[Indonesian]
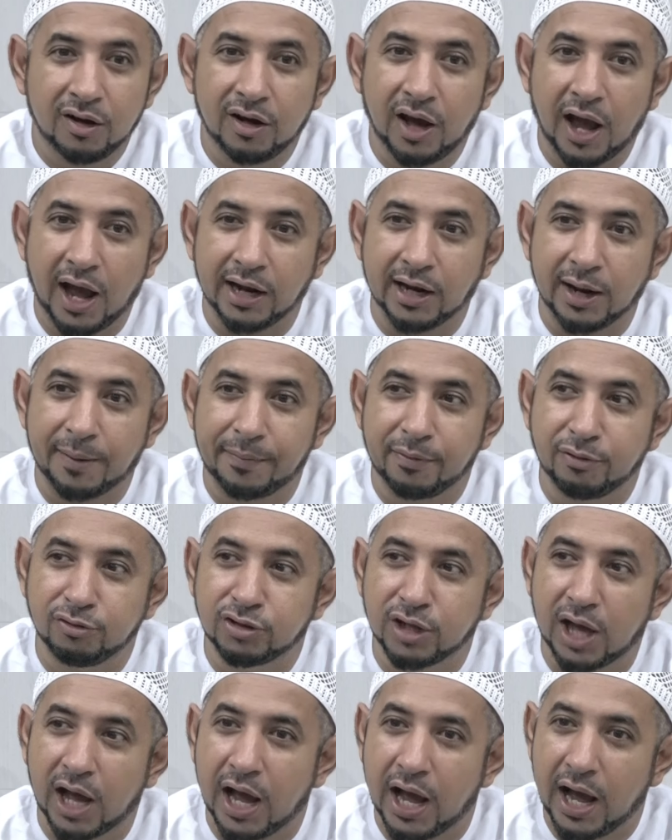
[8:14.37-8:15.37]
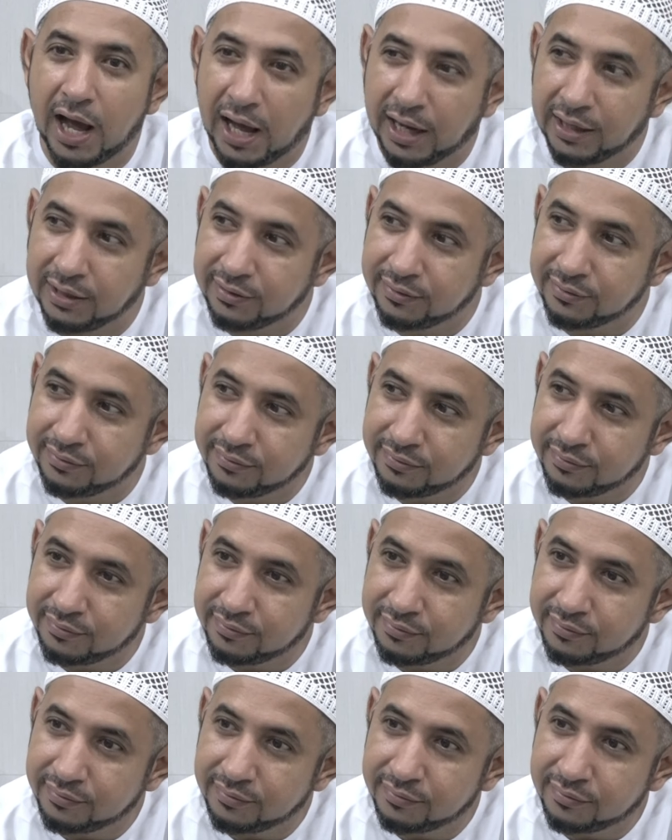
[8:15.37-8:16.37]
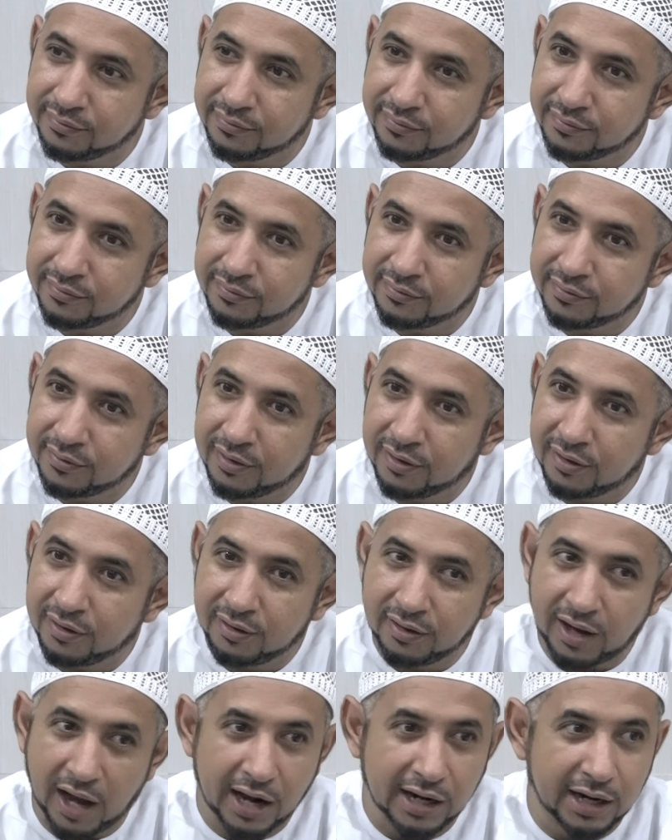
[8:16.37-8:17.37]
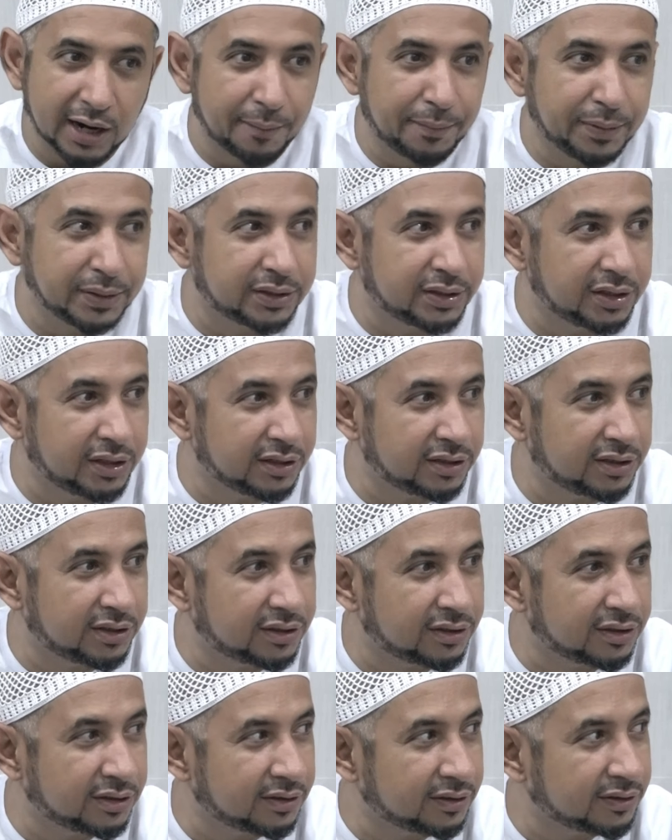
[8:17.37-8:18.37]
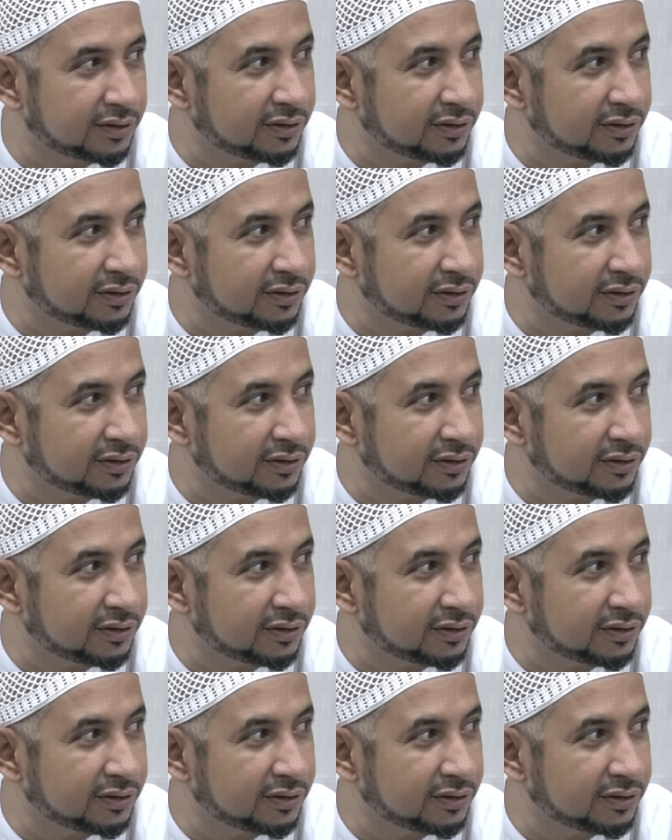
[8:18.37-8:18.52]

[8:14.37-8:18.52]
Nggak ada perusahaan, nggak ada bisnis,